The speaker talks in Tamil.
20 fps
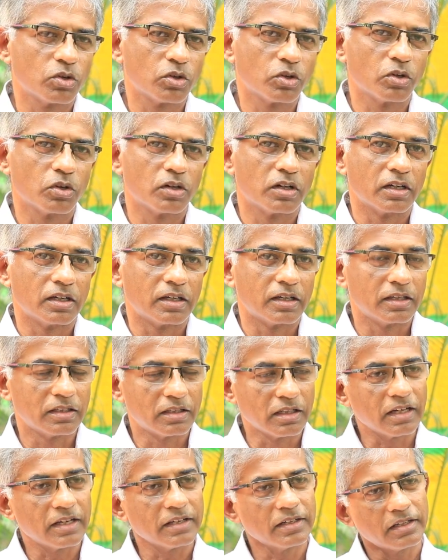ஸோ
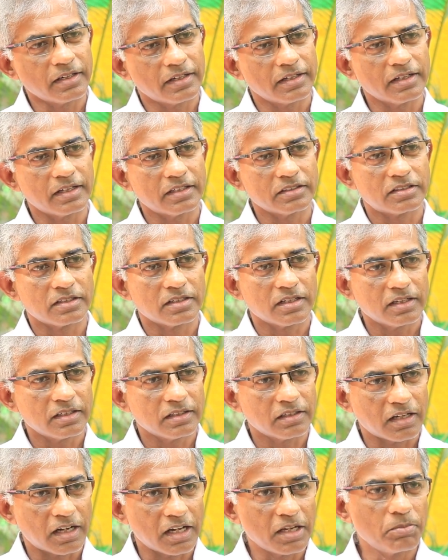இதில் என்ன ஆச்சுன்னா
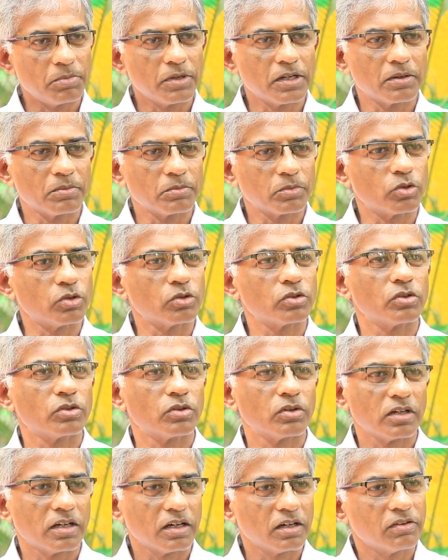இந்த ஐபிஎம் கோகோ
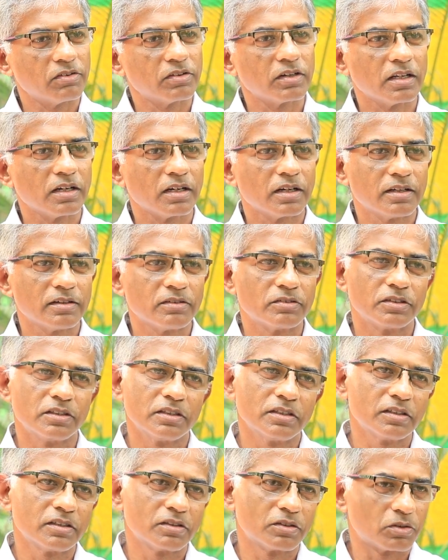கோலா அவங்கெல்லாம்
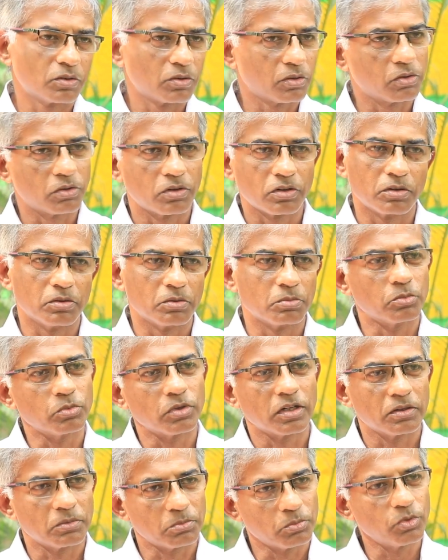வந்து
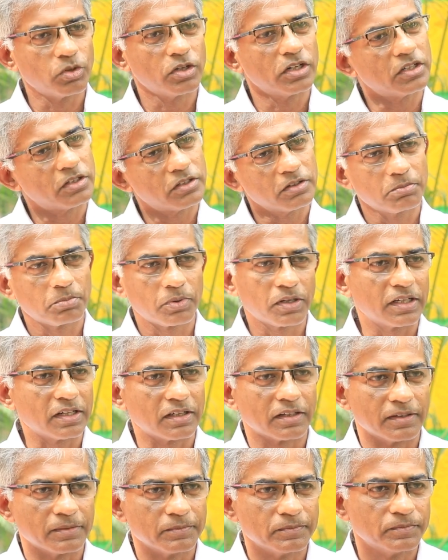மூடிட்டு
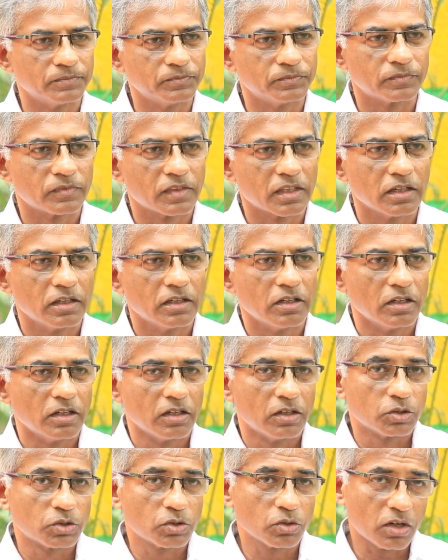போயிட்டாங்க
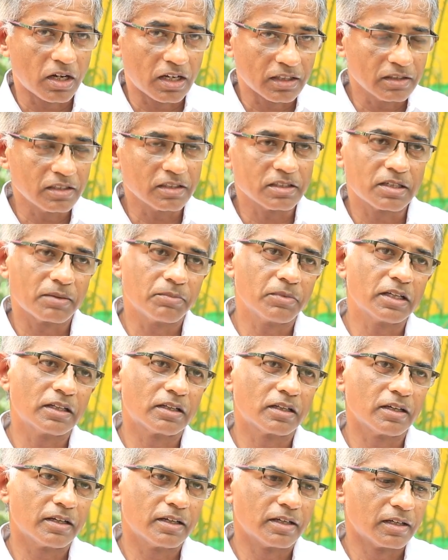ஸோ அந்த
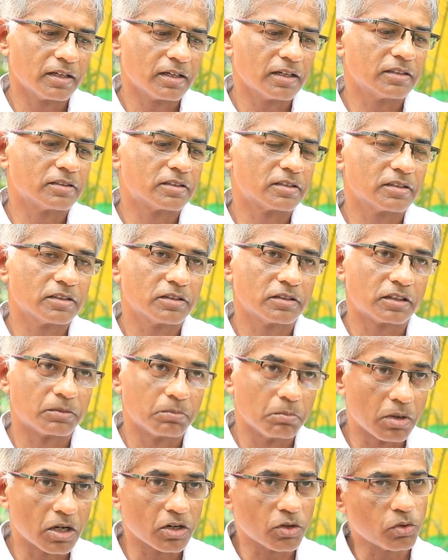சமயத்தில் என்னாச்சு
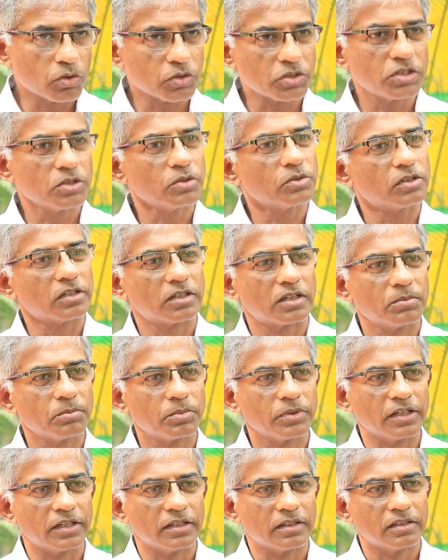பரோஸ்னு ஒரு
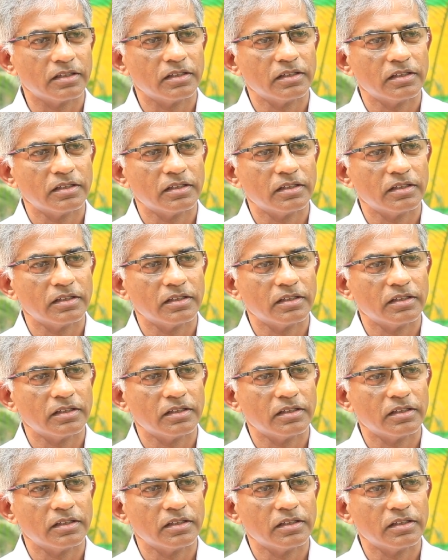கம்பெனி